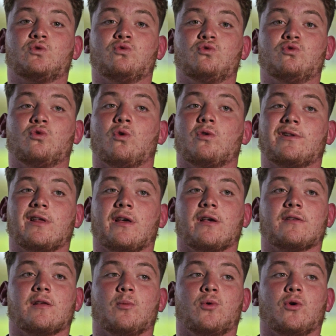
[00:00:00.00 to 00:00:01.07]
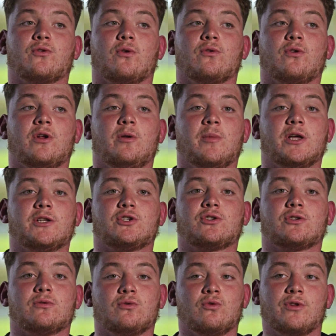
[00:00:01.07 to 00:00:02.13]
toujours très important dans les
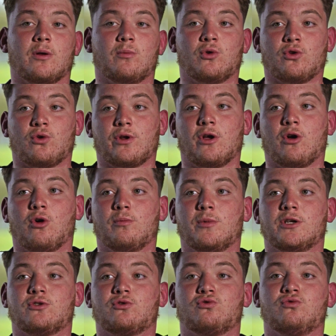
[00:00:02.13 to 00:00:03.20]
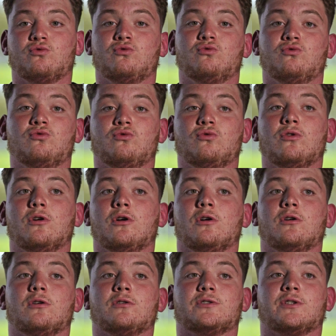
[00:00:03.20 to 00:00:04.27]
matchs, notamment dans les grands matchs où
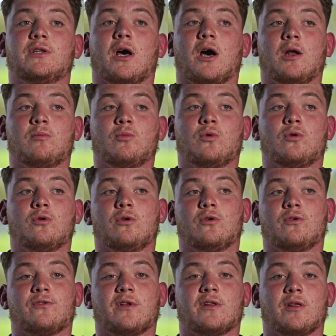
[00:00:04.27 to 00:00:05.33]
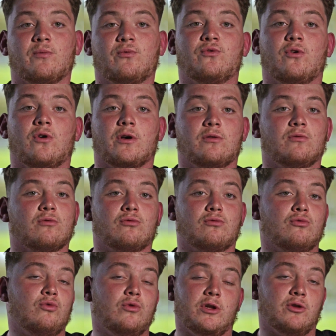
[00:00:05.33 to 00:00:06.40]
généralement euh, ça tape fort et donc
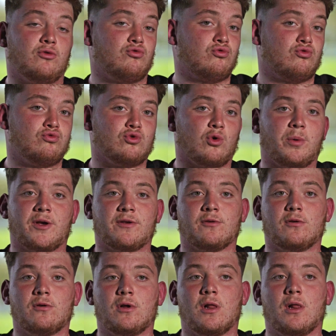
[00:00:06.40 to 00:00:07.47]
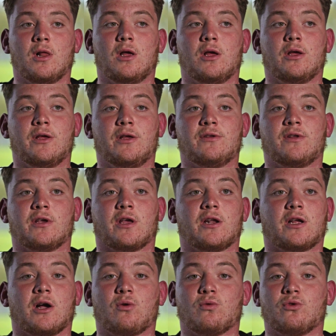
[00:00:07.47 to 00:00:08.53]
lui il est toujours présent. Et c'est
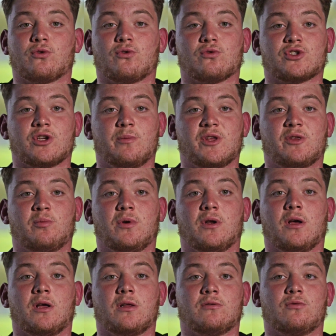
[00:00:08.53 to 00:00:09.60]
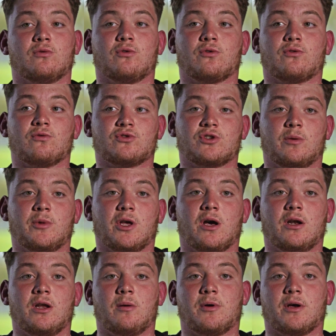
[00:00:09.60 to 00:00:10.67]
quelqu'un qu'on n'entend jamais se plaindre, qu'on n'entend jamais
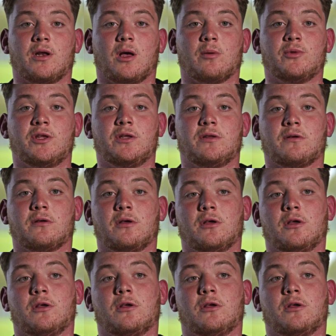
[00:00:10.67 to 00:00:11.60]
râler après l'arbitre.